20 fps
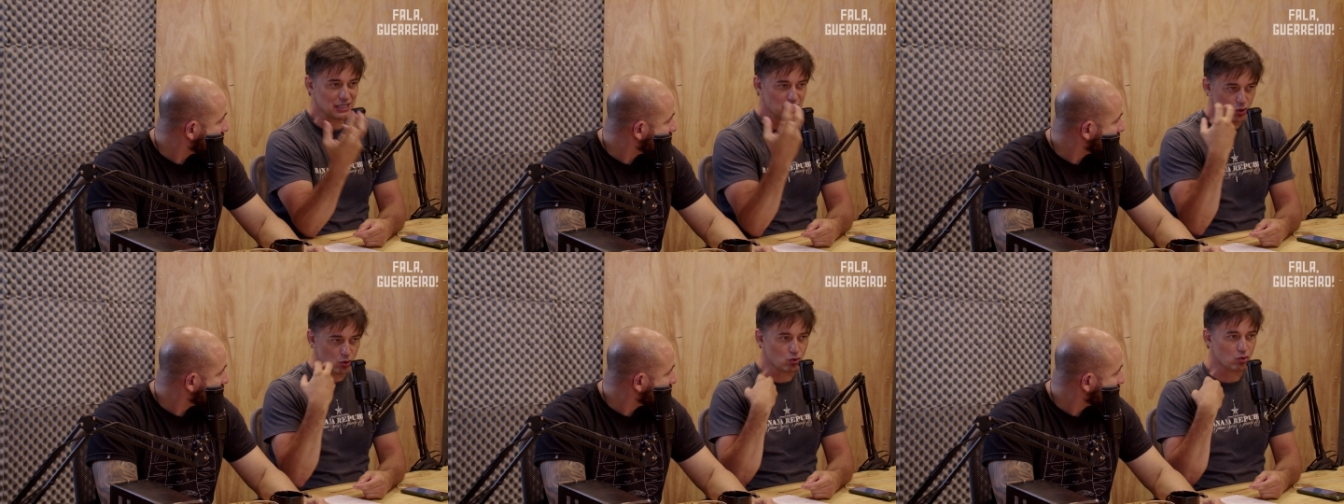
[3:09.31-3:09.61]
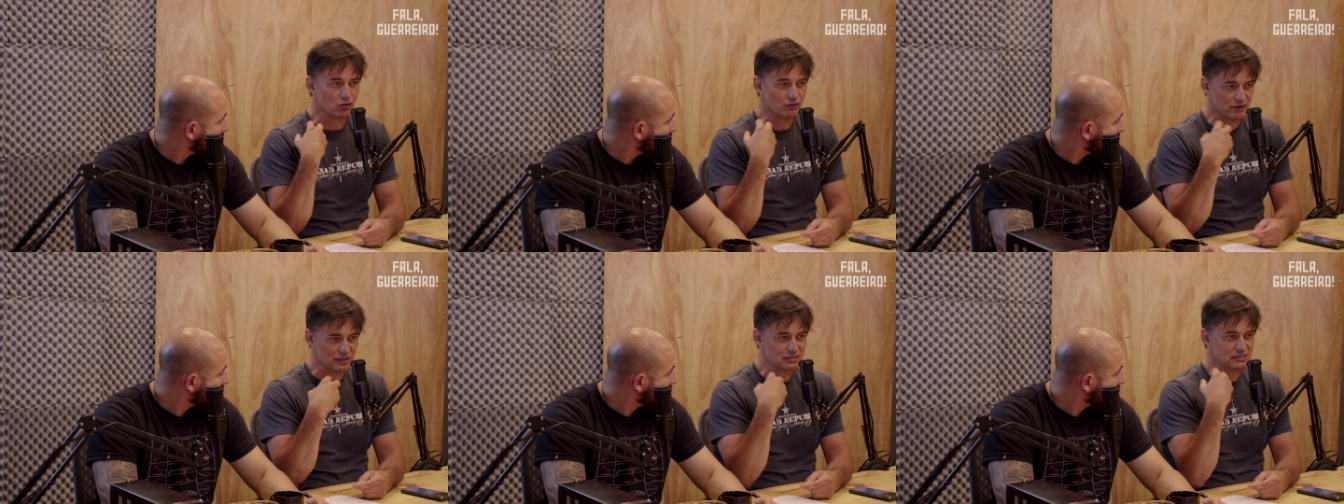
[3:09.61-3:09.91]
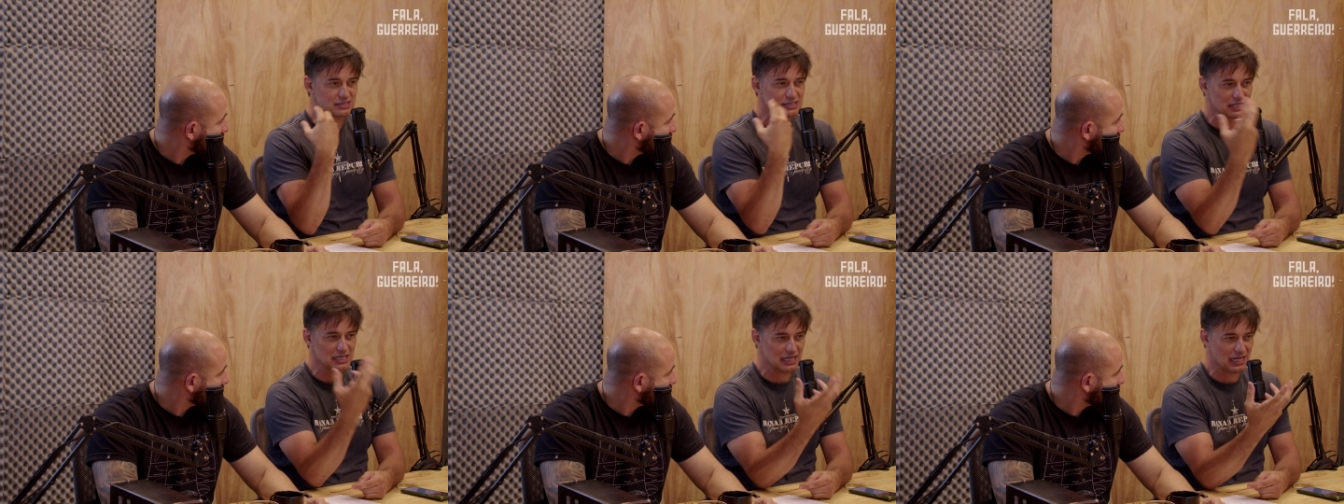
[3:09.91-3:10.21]
e eu
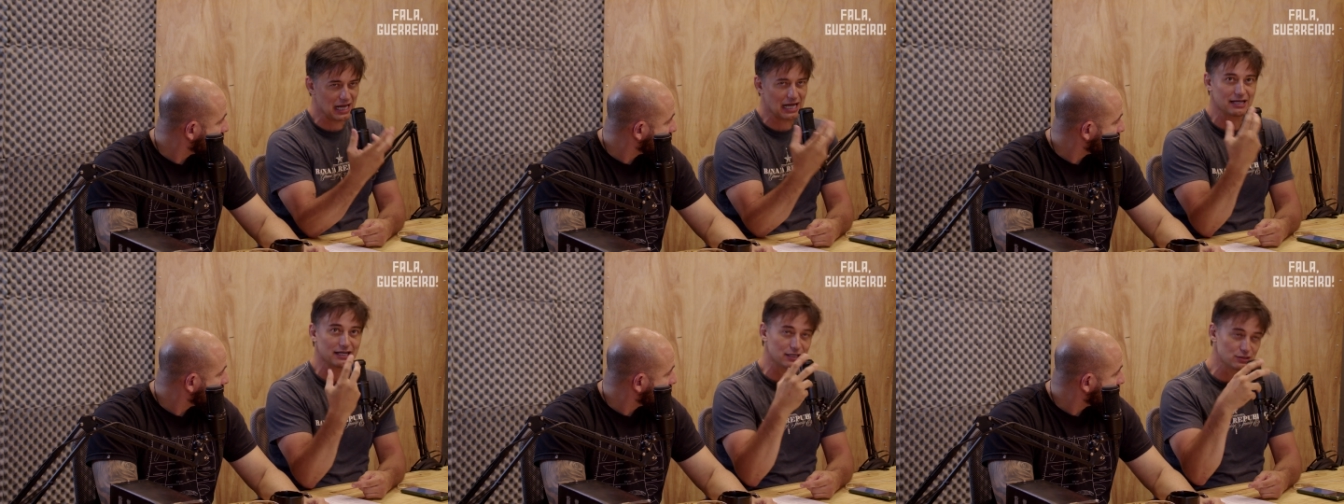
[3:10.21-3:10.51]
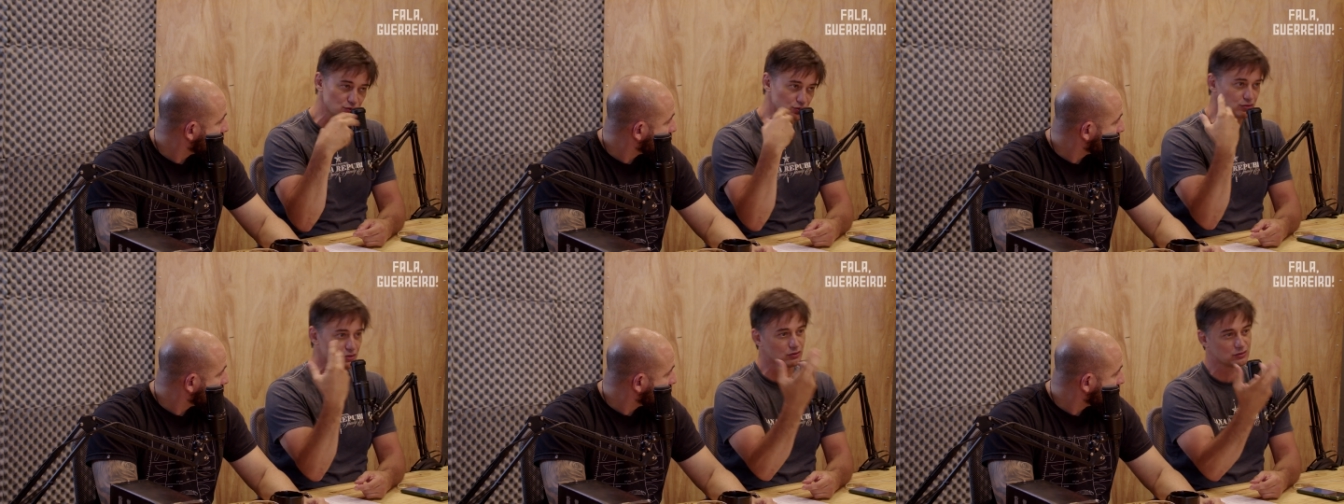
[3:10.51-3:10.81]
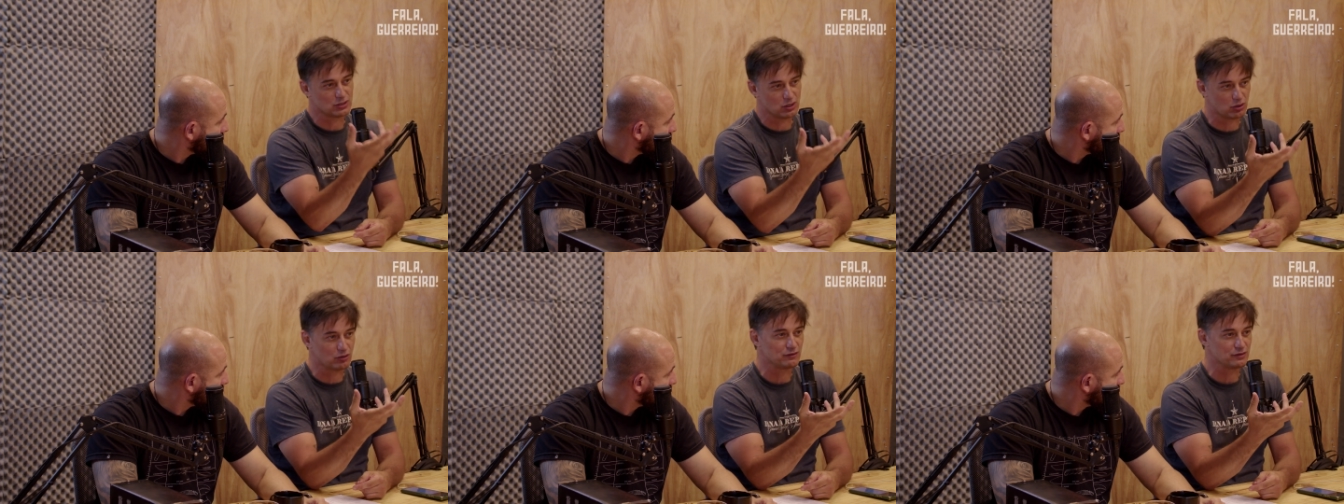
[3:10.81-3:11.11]
convenci, acredito que eu
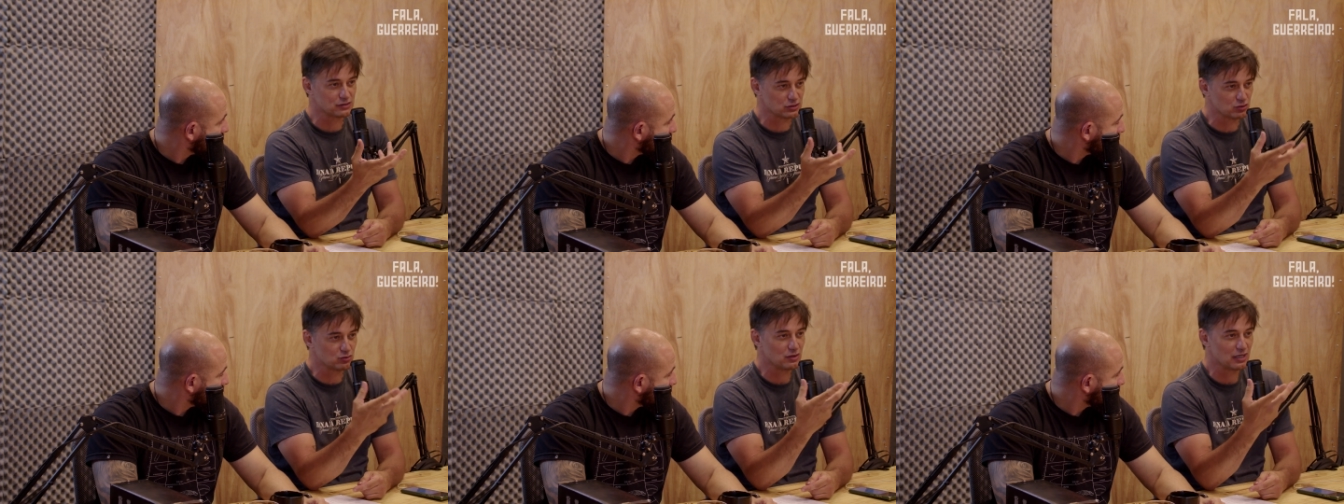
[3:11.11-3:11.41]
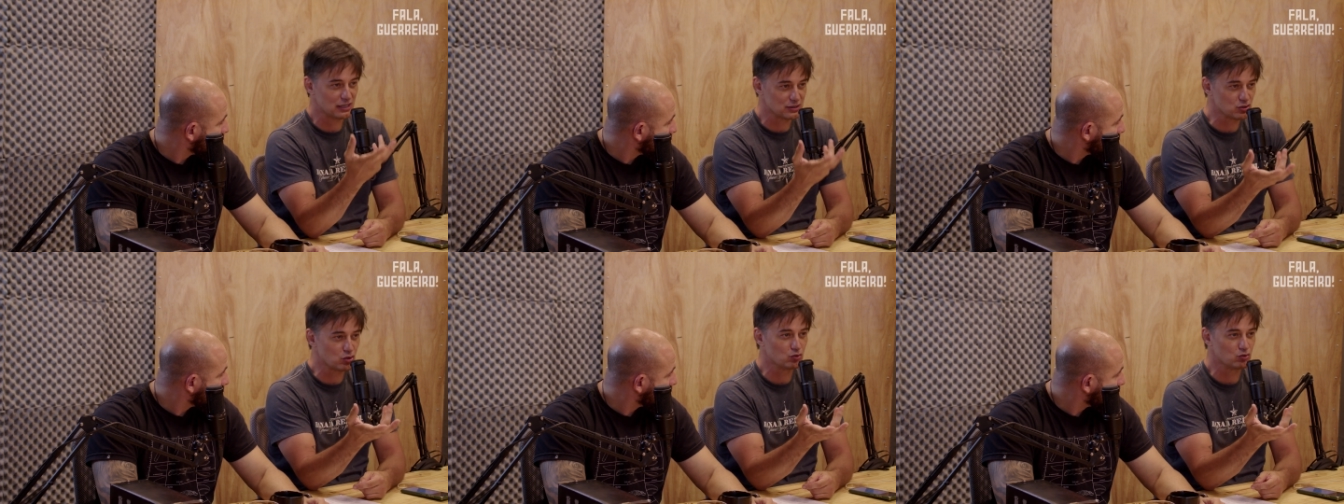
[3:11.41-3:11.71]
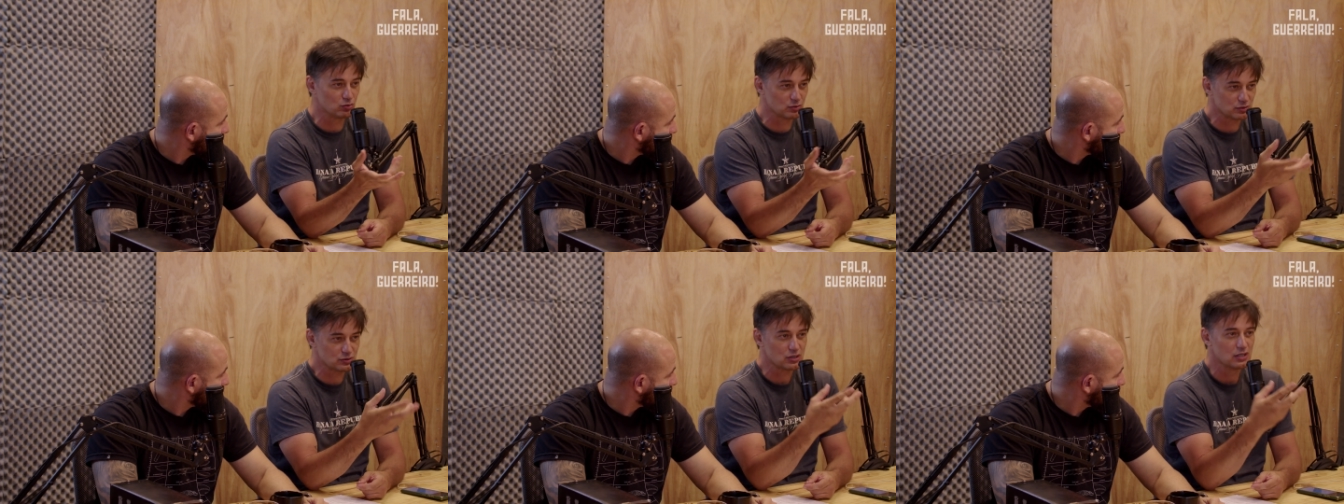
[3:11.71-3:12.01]
tenha convencido ela de
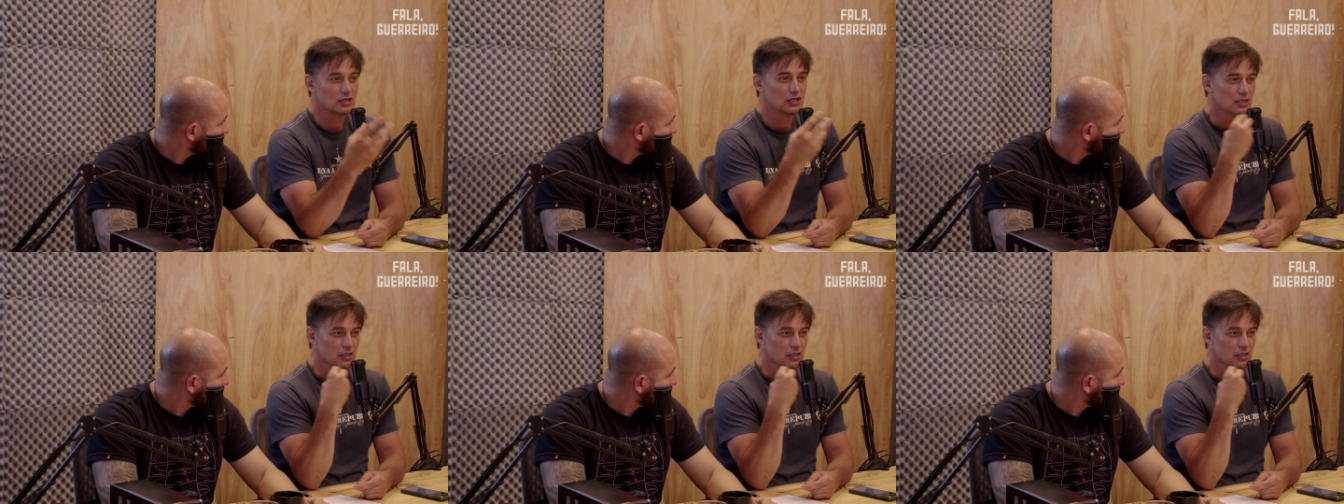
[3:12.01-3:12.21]
alguns,